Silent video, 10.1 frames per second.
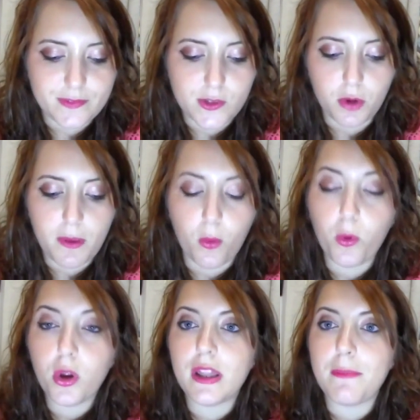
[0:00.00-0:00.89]
secondo me
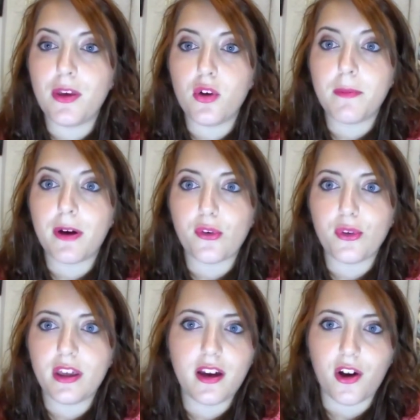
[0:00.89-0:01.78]
uno dei migliori
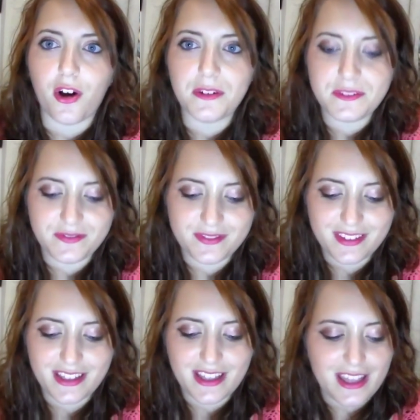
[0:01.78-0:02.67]
marroni che ho
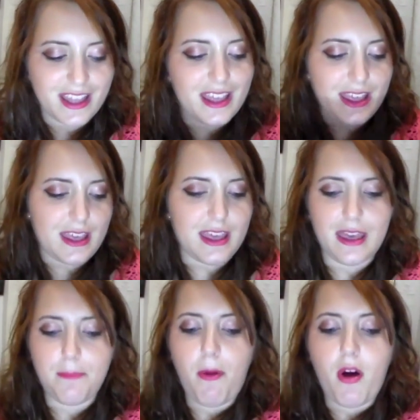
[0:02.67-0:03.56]

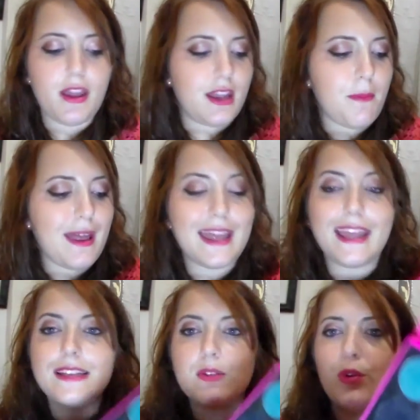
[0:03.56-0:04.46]
e poi andiamo alla riga